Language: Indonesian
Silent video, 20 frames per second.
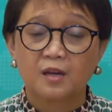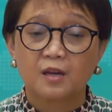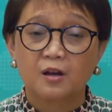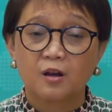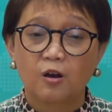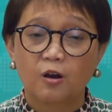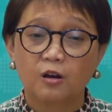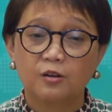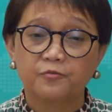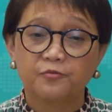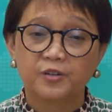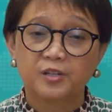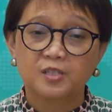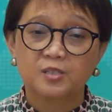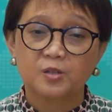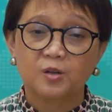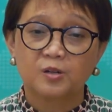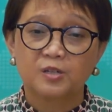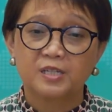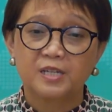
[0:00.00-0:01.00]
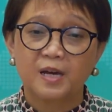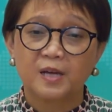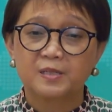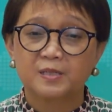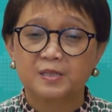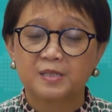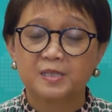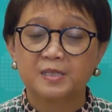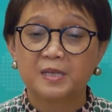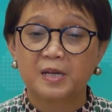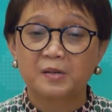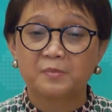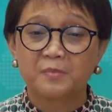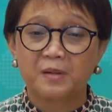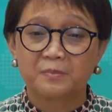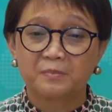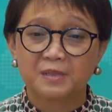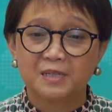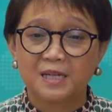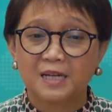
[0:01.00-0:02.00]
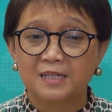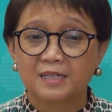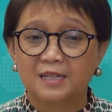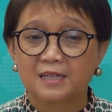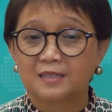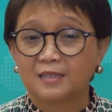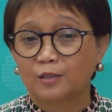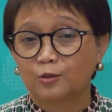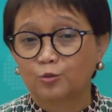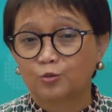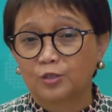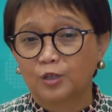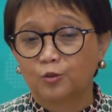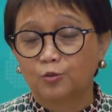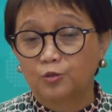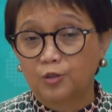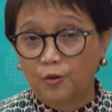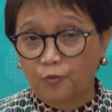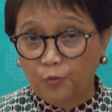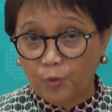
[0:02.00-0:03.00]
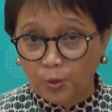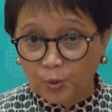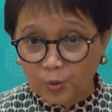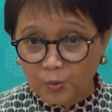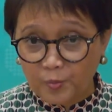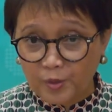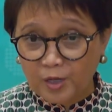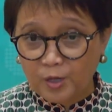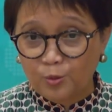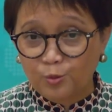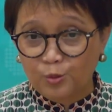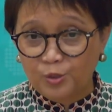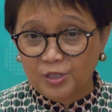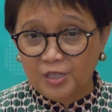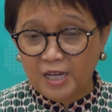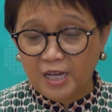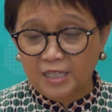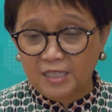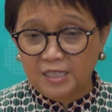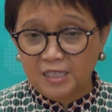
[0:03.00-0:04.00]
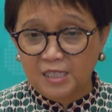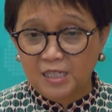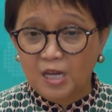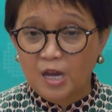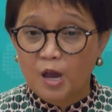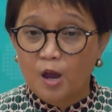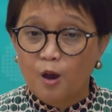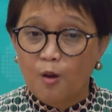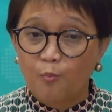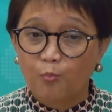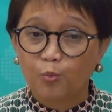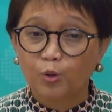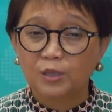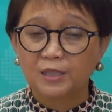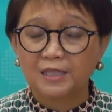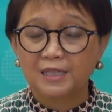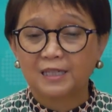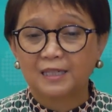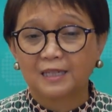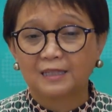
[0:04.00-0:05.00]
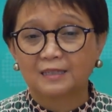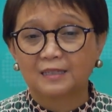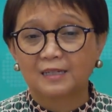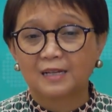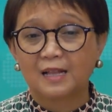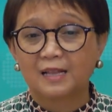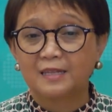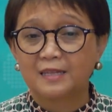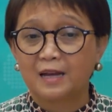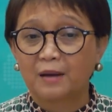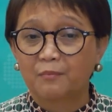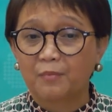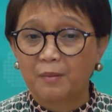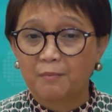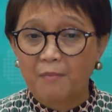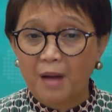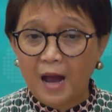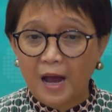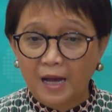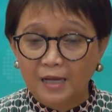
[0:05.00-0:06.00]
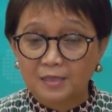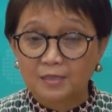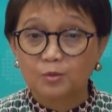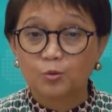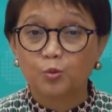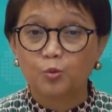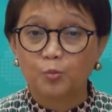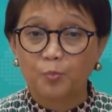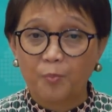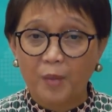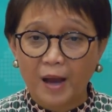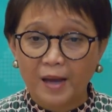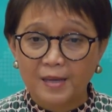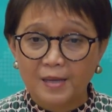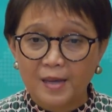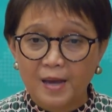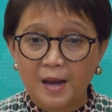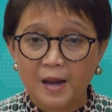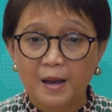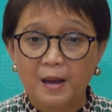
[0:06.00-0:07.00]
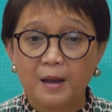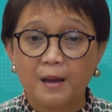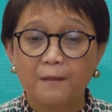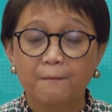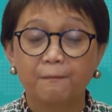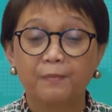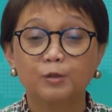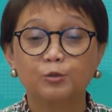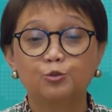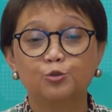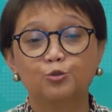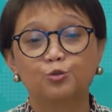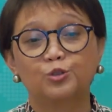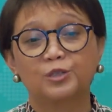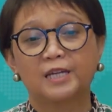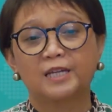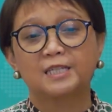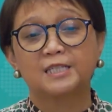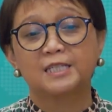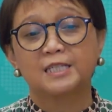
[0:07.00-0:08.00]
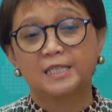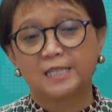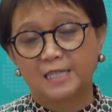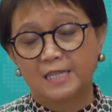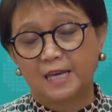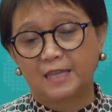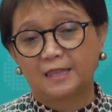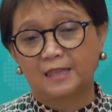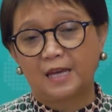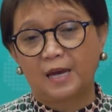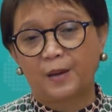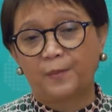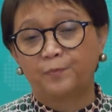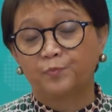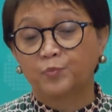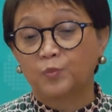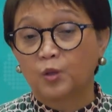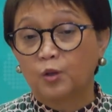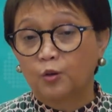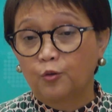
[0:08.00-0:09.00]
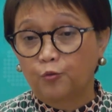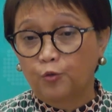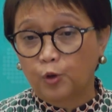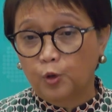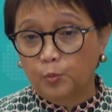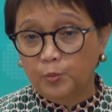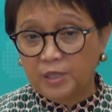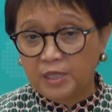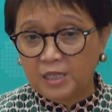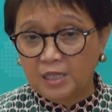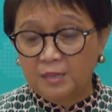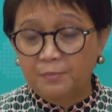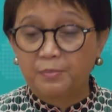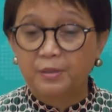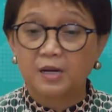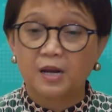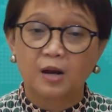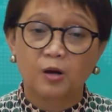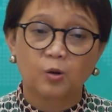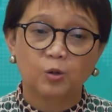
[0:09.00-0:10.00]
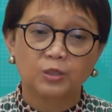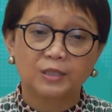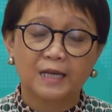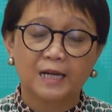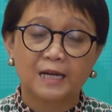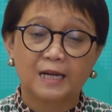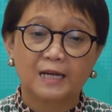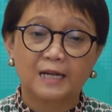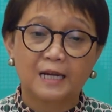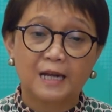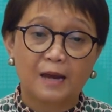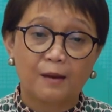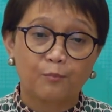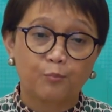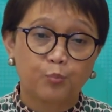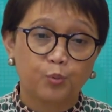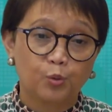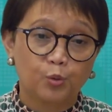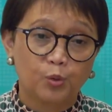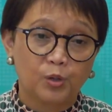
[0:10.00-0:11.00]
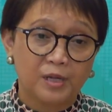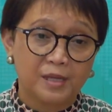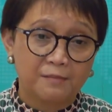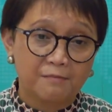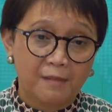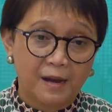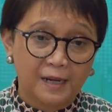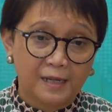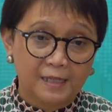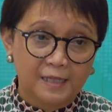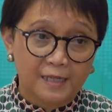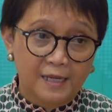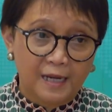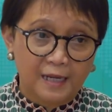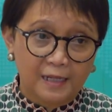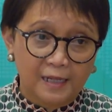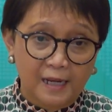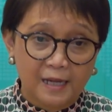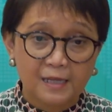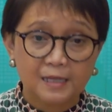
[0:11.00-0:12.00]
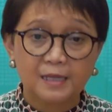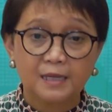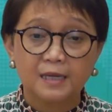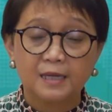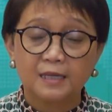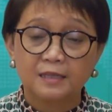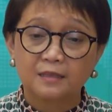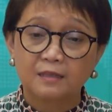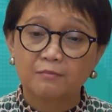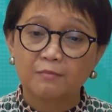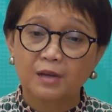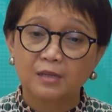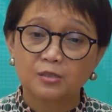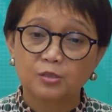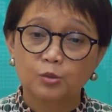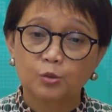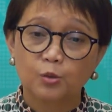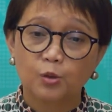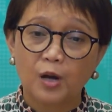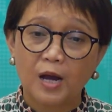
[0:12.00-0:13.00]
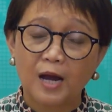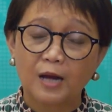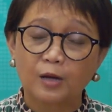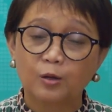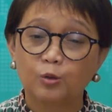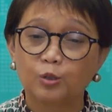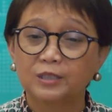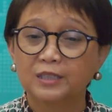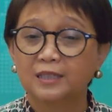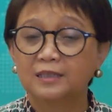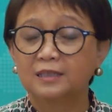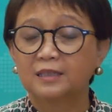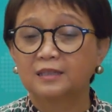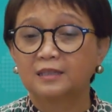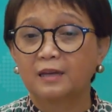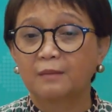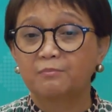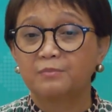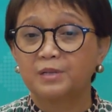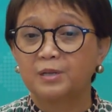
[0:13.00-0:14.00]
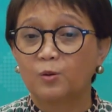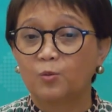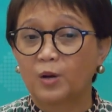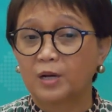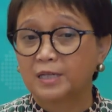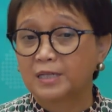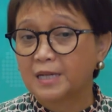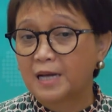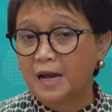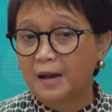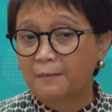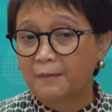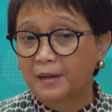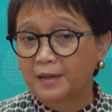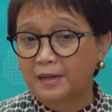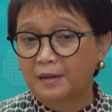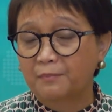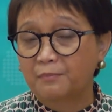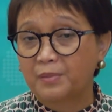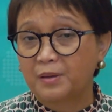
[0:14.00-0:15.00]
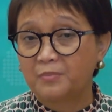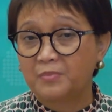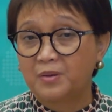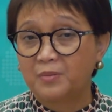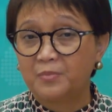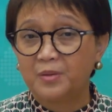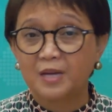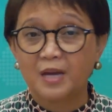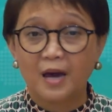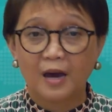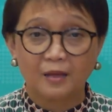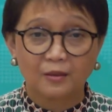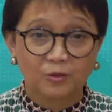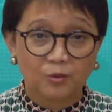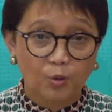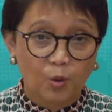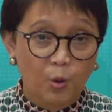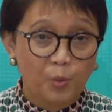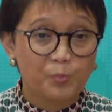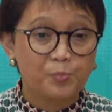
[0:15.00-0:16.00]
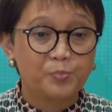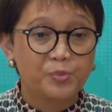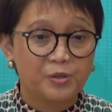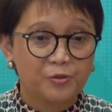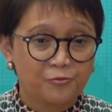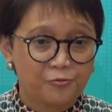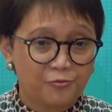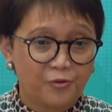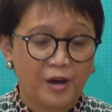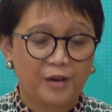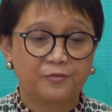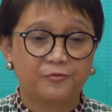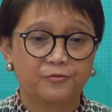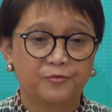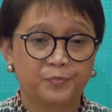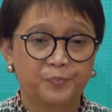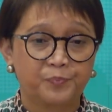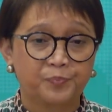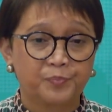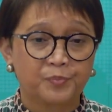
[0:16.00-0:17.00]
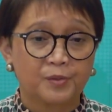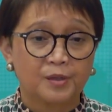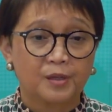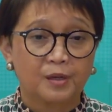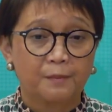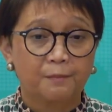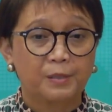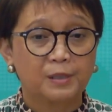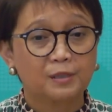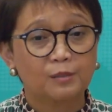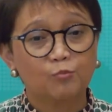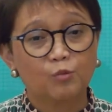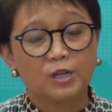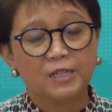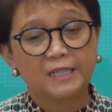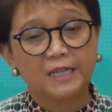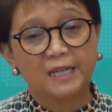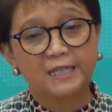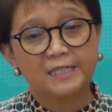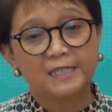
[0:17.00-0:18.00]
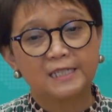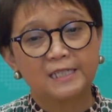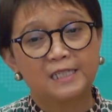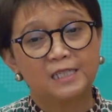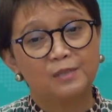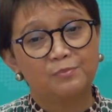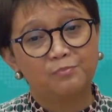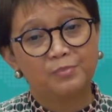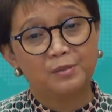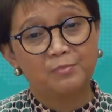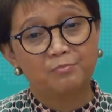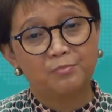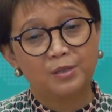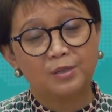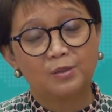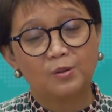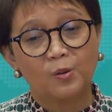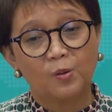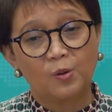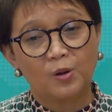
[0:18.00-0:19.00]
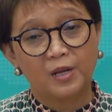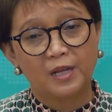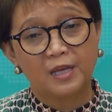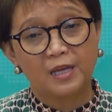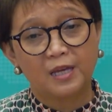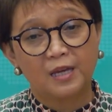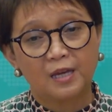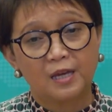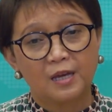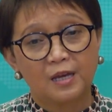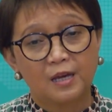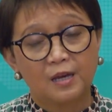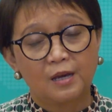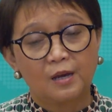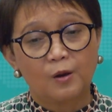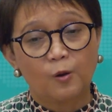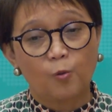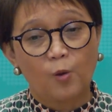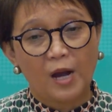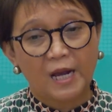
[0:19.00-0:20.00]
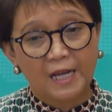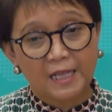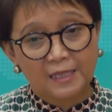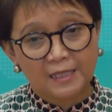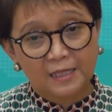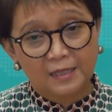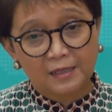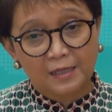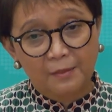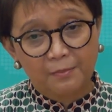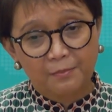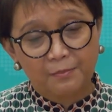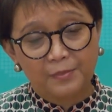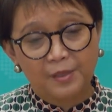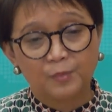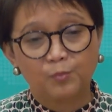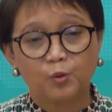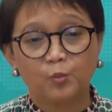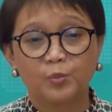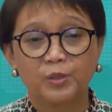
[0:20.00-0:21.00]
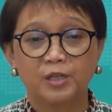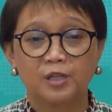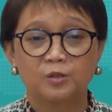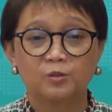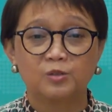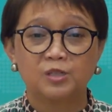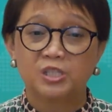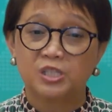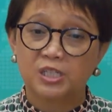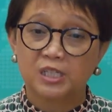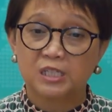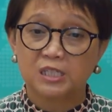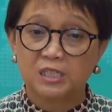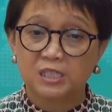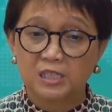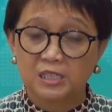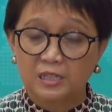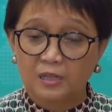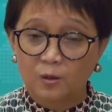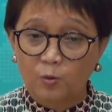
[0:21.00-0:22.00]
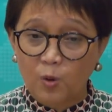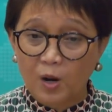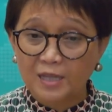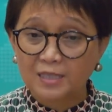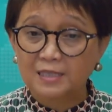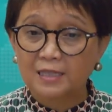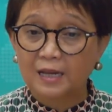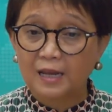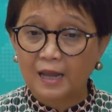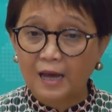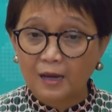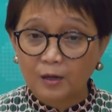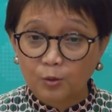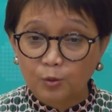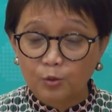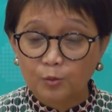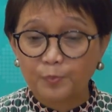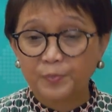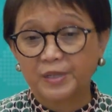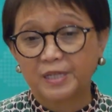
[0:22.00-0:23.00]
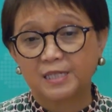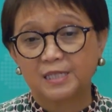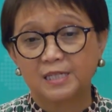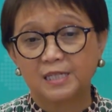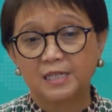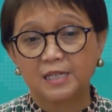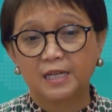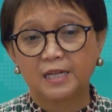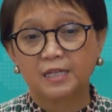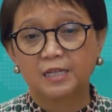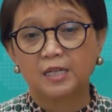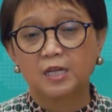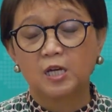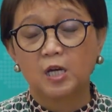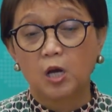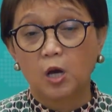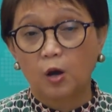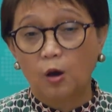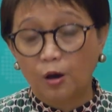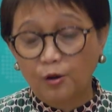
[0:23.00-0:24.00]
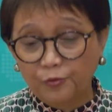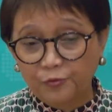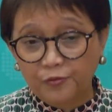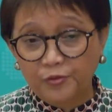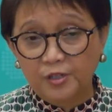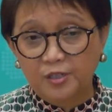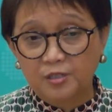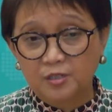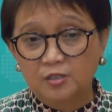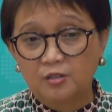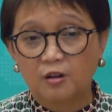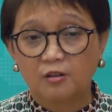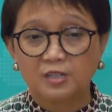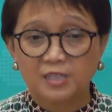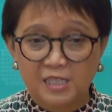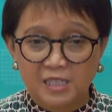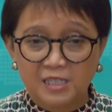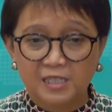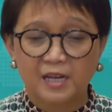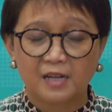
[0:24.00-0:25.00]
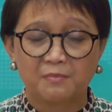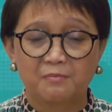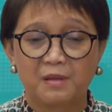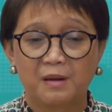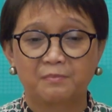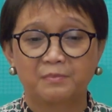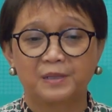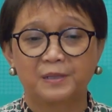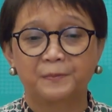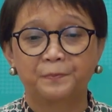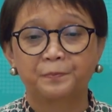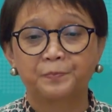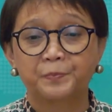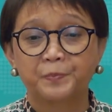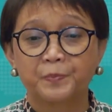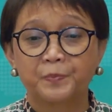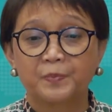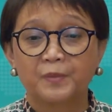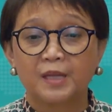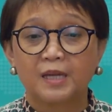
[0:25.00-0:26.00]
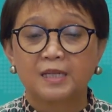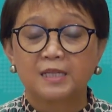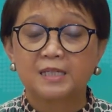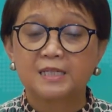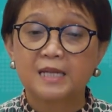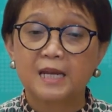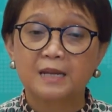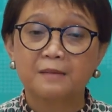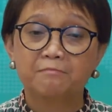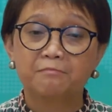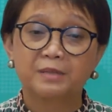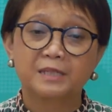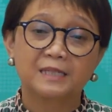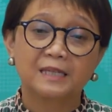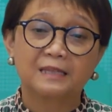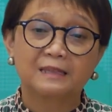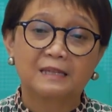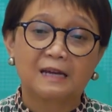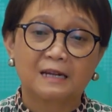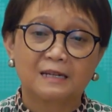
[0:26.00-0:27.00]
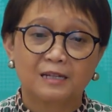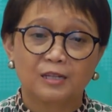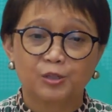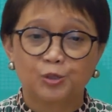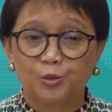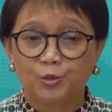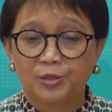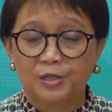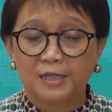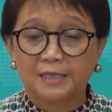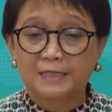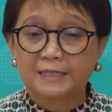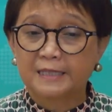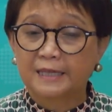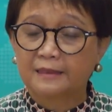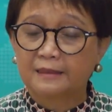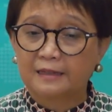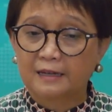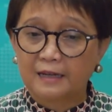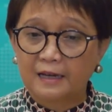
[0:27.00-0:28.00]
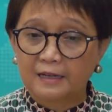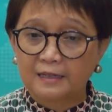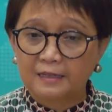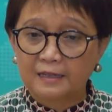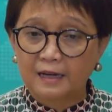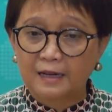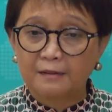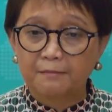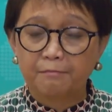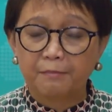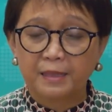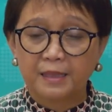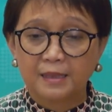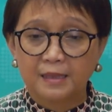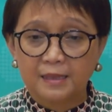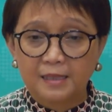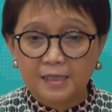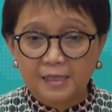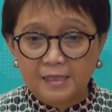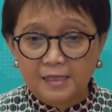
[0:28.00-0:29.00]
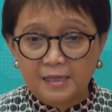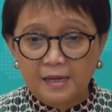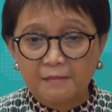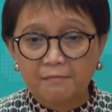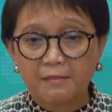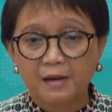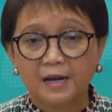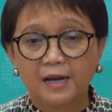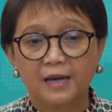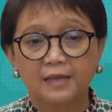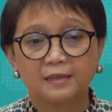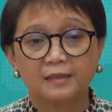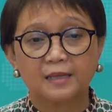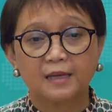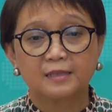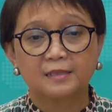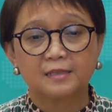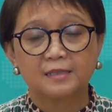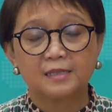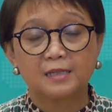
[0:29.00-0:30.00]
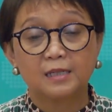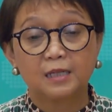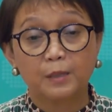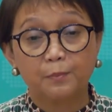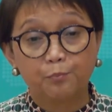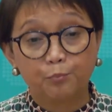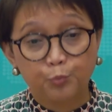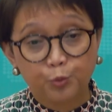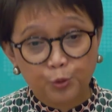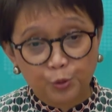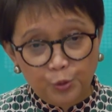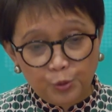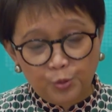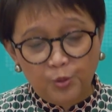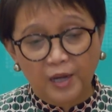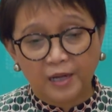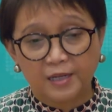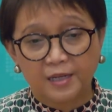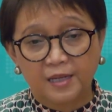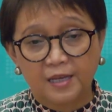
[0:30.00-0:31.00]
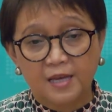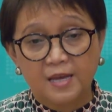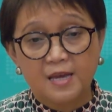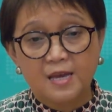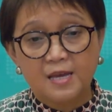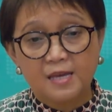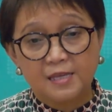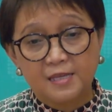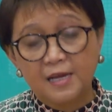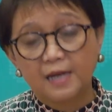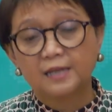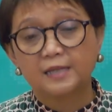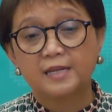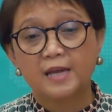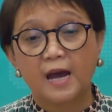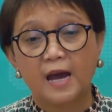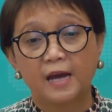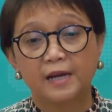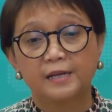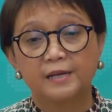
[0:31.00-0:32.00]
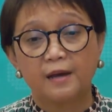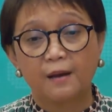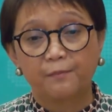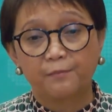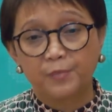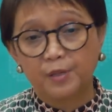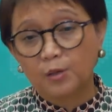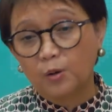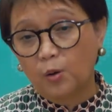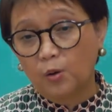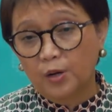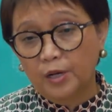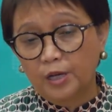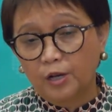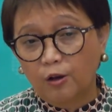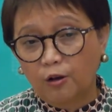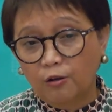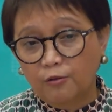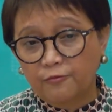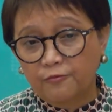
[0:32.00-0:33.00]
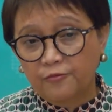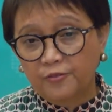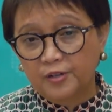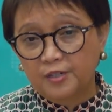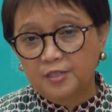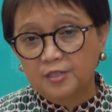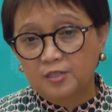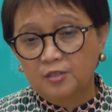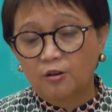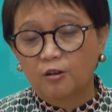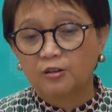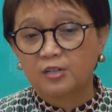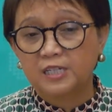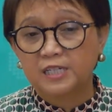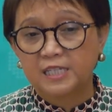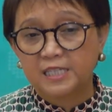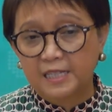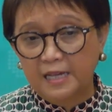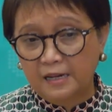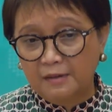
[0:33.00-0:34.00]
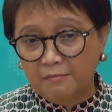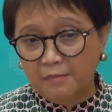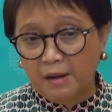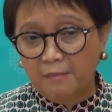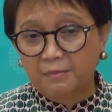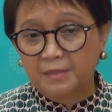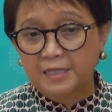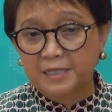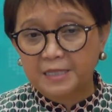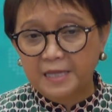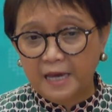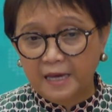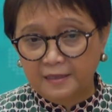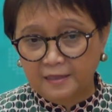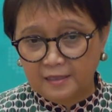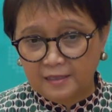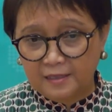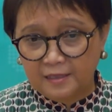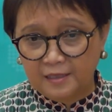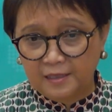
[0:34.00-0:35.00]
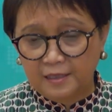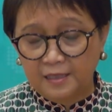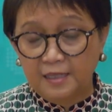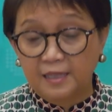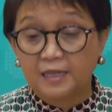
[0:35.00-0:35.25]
Conference on Disarmament adalah satu-satunya forum negosiasi multilateral yang membahas upaya pelucutan senjata. Forum ini beranggotakan 65 negara, termasuk anggota tetap Dewan Keamanan PBB atau P5. Pertemuan kali ini dipimpin oleh Wakil Tetap Republik Indonesia di Jenewa selaku Presiden Conference on Disarmament. Di dalam pernyataan nasional, saya tekankan pentingnya mengatasi kebuntuan yang dihadapi oleh Conference on Disarmament saat ini.